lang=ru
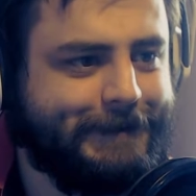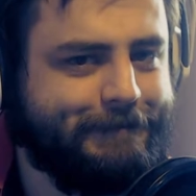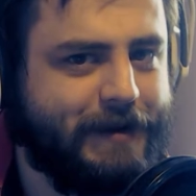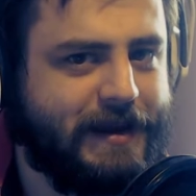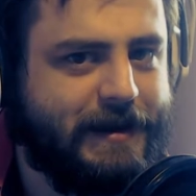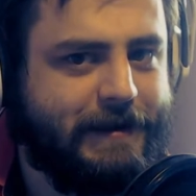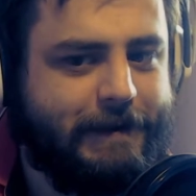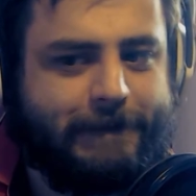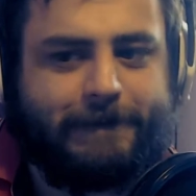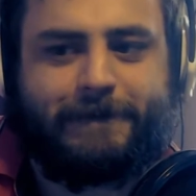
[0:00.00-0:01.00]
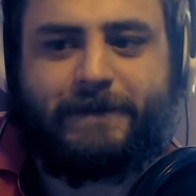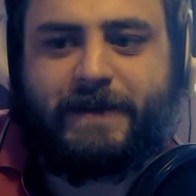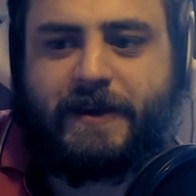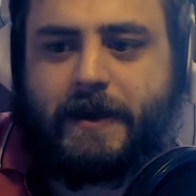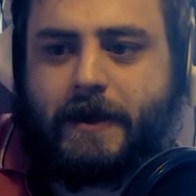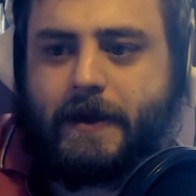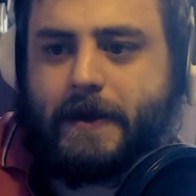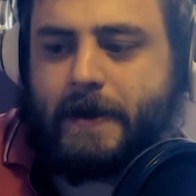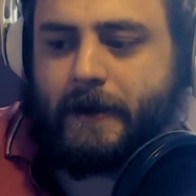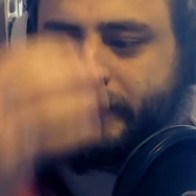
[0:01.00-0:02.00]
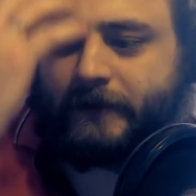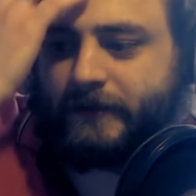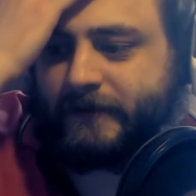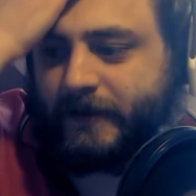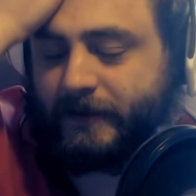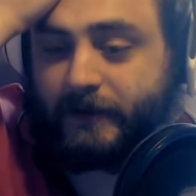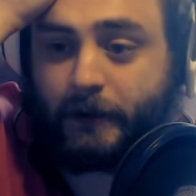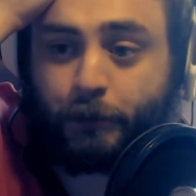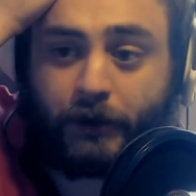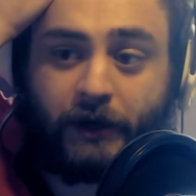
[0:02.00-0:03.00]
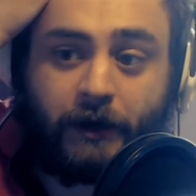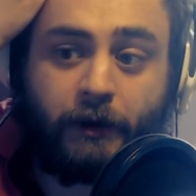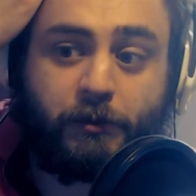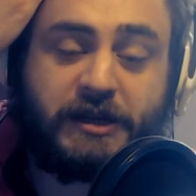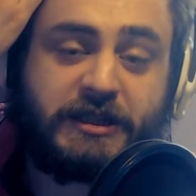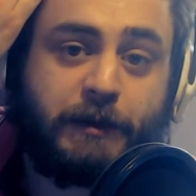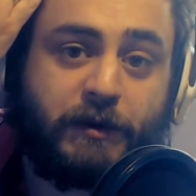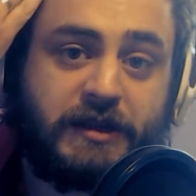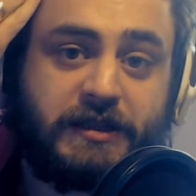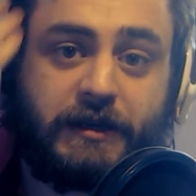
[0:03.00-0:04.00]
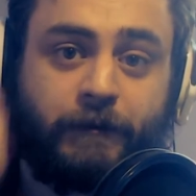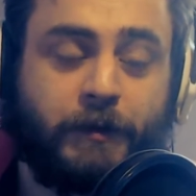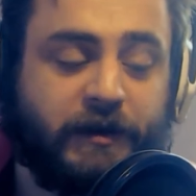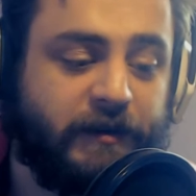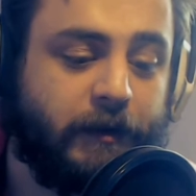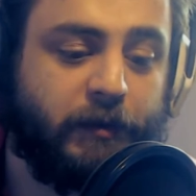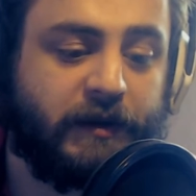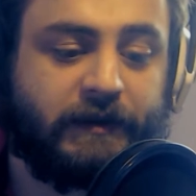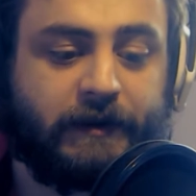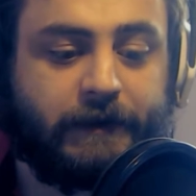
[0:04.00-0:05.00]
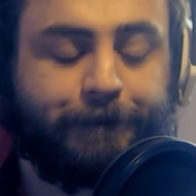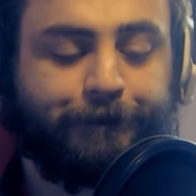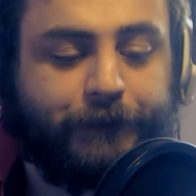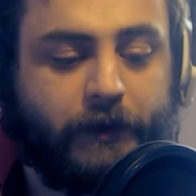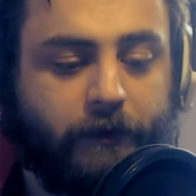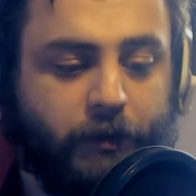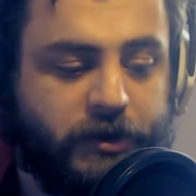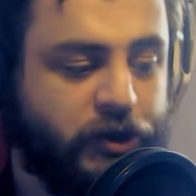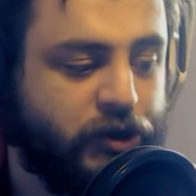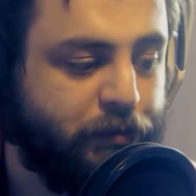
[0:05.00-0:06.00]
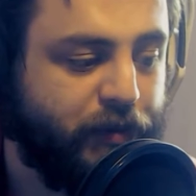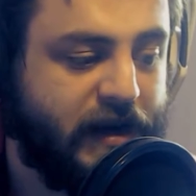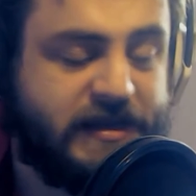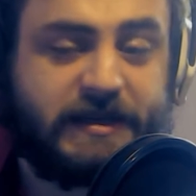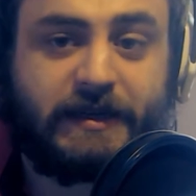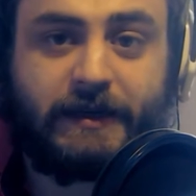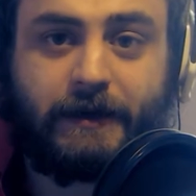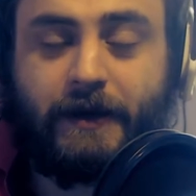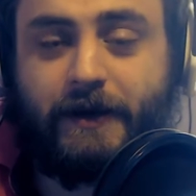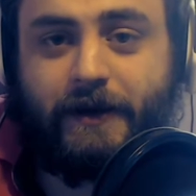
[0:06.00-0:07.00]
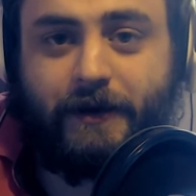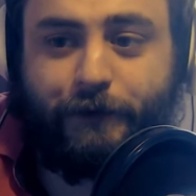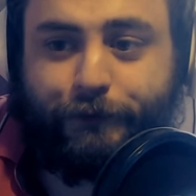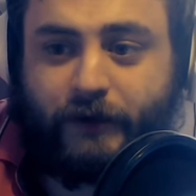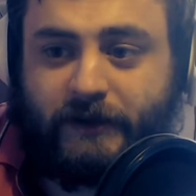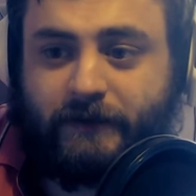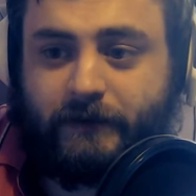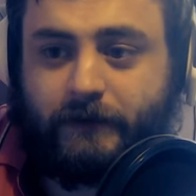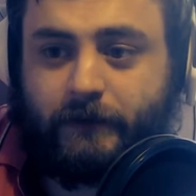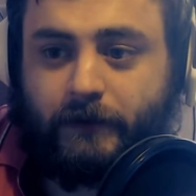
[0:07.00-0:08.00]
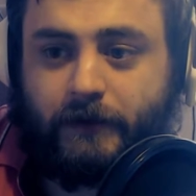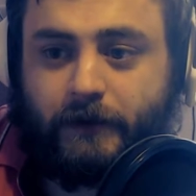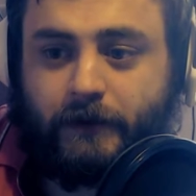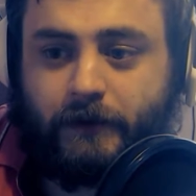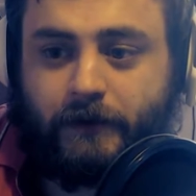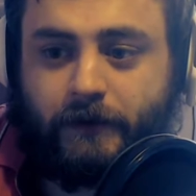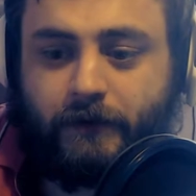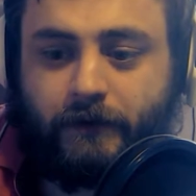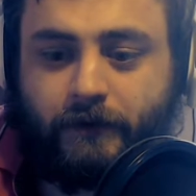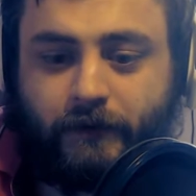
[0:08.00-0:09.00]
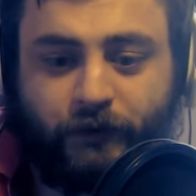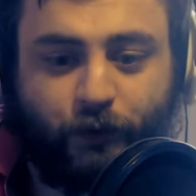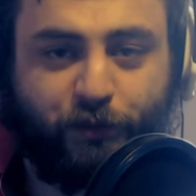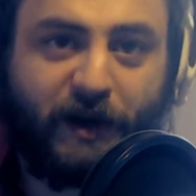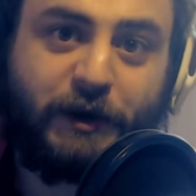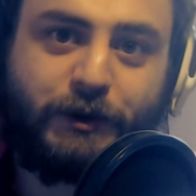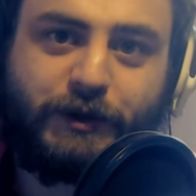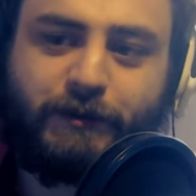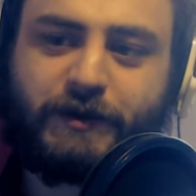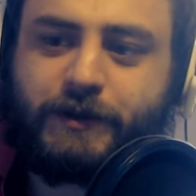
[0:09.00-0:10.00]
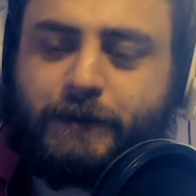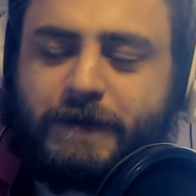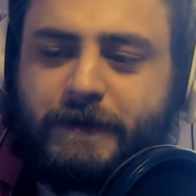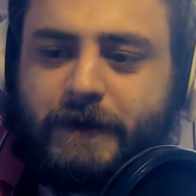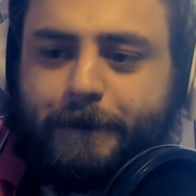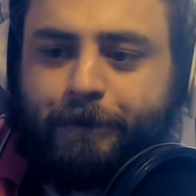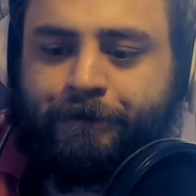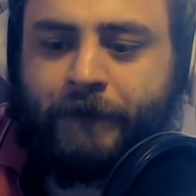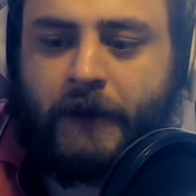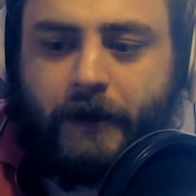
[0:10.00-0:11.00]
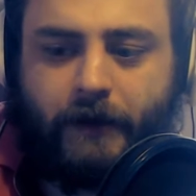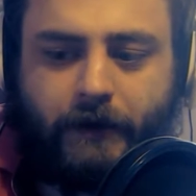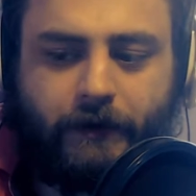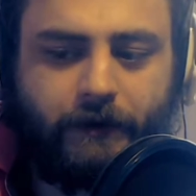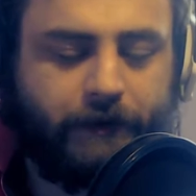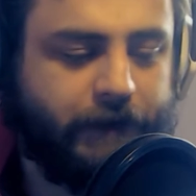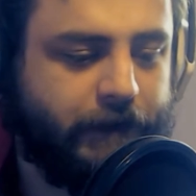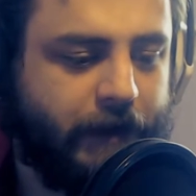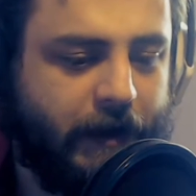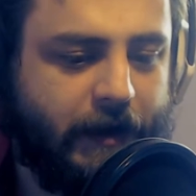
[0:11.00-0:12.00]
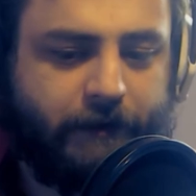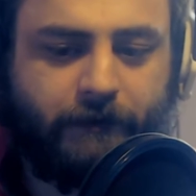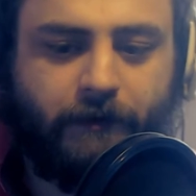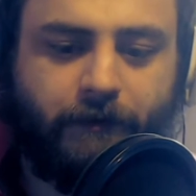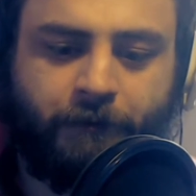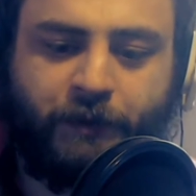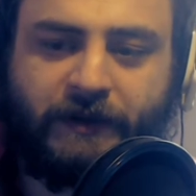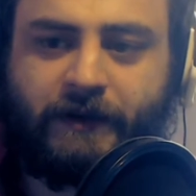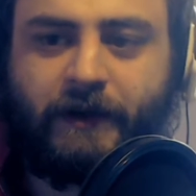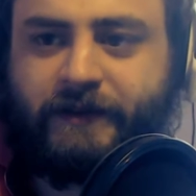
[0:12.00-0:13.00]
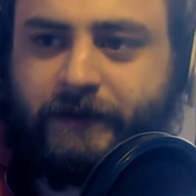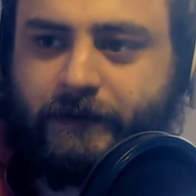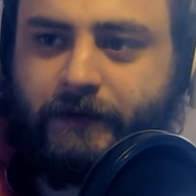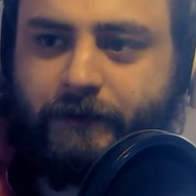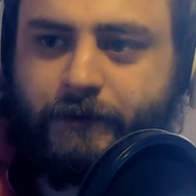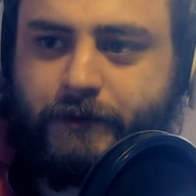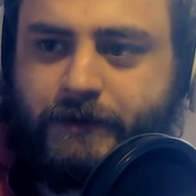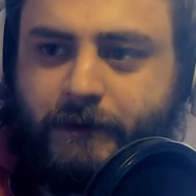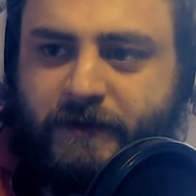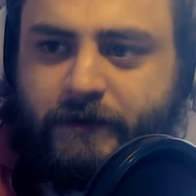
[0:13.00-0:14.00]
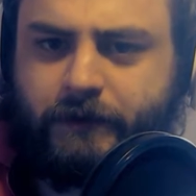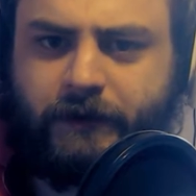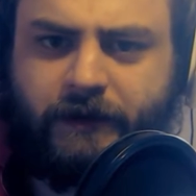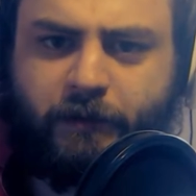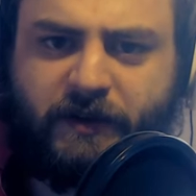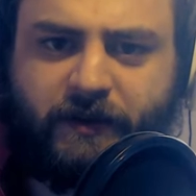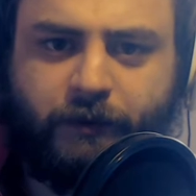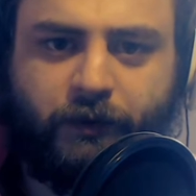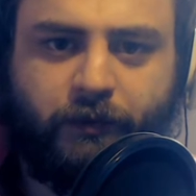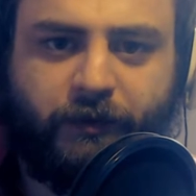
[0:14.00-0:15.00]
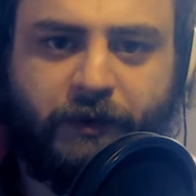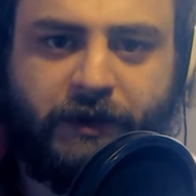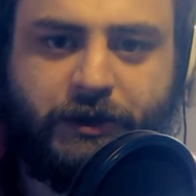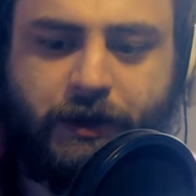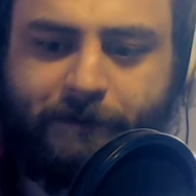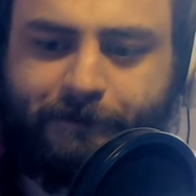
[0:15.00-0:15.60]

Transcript: Привет! 30 апреля, майские праздники впереди, ребята, эм, с прошедшей Пасхой вас и с наступающими, собственно. Я э, подкаст давно не записывал, этот подкаст будет без монтажа,